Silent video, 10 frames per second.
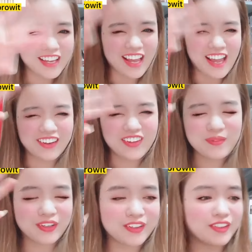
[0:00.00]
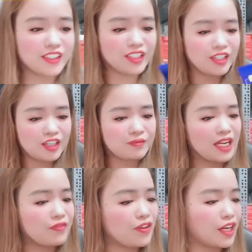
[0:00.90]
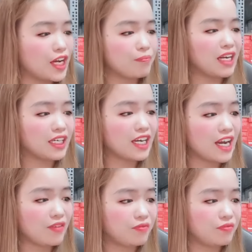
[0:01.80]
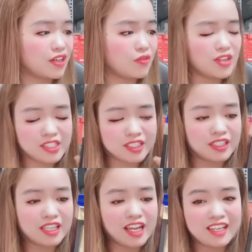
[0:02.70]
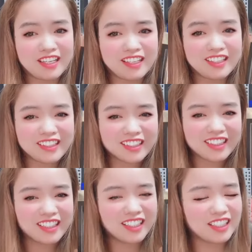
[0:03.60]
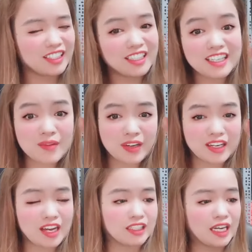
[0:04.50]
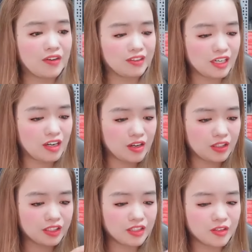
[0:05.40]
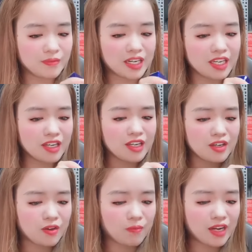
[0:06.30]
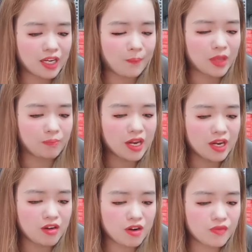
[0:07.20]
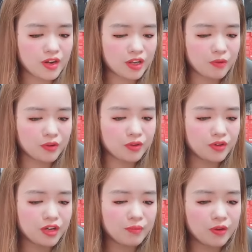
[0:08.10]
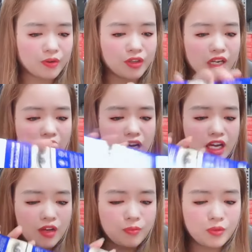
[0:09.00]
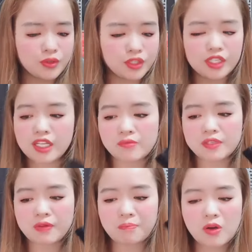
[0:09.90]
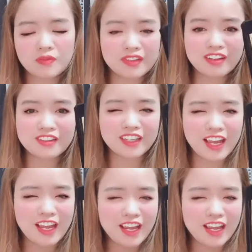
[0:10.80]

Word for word: Hello mọi người, hôm nay về cái em Mascara Rowis Đây Cái em này à, nghe nói rất là hot nên hôm nay cũng là cập nhật hàng hóa về cho mọi người Để mọi người à, mua được cái dòng sản phẩm hot này chất lượng nha